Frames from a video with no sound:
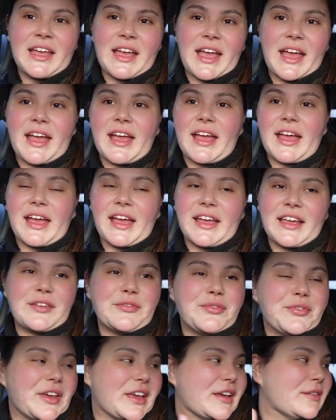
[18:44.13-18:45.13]
É,
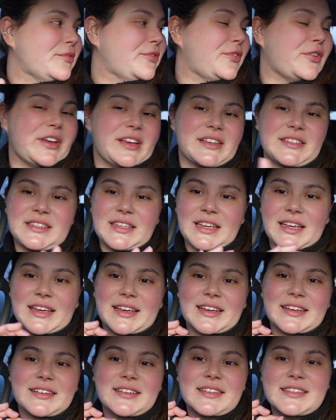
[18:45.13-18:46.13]
enfim, foi assim,
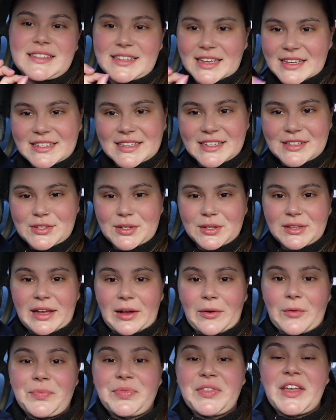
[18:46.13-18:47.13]

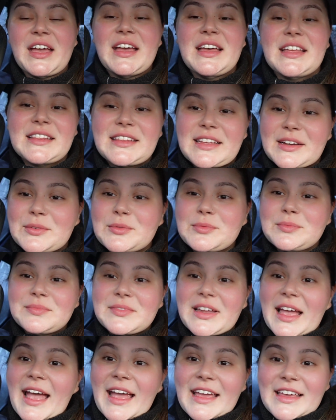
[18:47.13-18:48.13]
sensacional. Então,
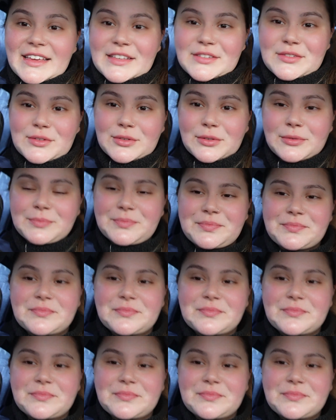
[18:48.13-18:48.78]
é isso.